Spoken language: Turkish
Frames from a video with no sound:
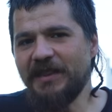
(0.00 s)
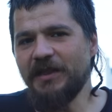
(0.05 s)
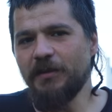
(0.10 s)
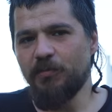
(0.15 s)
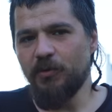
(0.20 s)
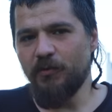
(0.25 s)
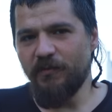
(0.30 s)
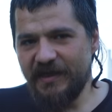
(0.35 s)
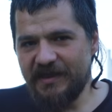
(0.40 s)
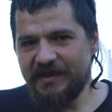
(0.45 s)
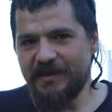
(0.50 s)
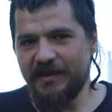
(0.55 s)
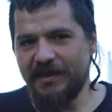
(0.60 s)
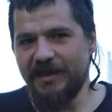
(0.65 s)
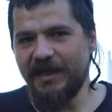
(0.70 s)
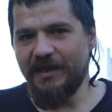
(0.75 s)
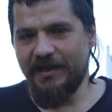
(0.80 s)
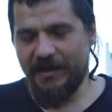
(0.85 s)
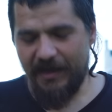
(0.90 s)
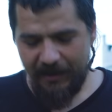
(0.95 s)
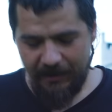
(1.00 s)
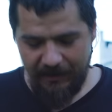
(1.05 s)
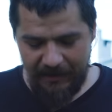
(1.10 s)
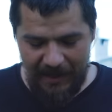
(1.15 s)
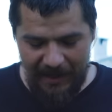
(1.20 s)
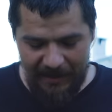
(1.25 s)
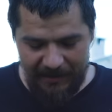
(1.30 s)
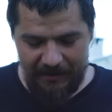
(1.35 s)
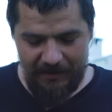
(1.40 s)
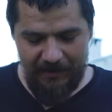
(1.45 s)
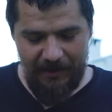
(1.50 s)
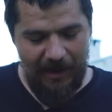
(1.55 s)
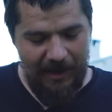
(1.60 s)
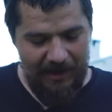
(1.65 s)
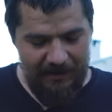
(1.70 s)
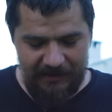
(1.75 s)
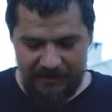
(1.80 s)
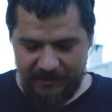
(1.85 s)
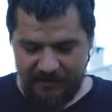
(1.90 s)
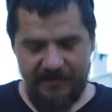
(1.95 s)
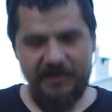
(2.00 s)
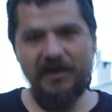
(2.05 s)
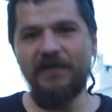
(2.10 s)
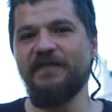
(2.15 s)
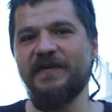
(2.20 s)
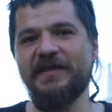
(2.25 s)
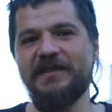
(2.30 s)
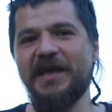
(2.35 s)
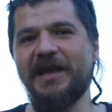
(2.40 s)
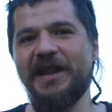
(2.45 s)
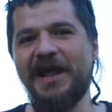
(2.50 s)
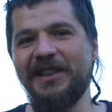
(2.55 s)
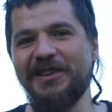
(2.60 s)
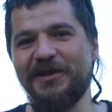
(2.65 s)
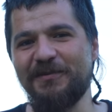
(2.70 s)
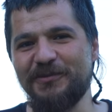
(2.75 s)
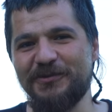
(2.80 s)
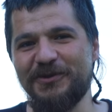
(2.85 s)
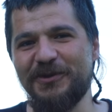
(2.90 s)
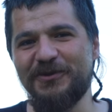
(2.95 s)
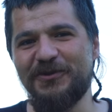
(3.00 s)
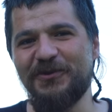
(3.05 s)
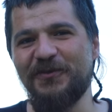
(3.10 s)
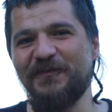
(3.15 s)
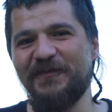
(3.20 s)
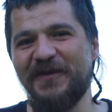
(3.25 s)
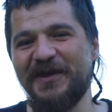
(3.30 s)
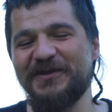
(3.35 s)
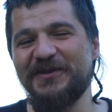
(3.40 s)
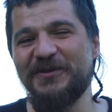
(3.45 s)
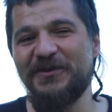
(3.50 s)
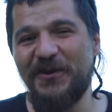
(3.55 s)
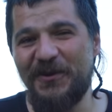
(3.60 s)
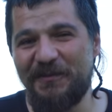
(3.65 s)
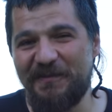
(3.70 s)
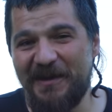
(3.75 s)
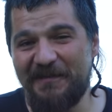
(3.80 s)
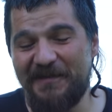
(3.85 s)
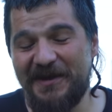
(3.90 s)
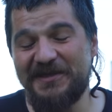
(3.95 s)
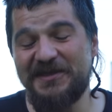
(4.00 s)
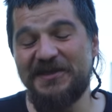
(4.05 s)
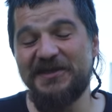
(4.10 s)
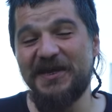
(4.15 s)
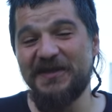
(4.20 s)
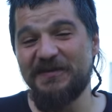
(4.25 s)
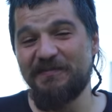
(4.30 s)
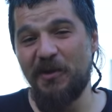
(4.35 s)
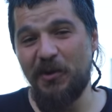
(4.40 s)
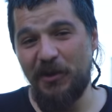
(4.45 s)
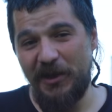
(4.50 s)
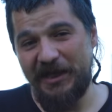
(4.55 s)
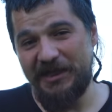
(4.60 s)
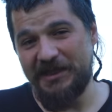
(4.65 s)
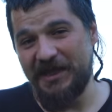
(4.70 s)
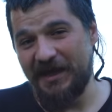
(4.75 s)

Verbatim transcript: Ben de bu vesileyle yani artık trafikte herhalde bunları çok fazla görmeye başlayacağız böyle böyle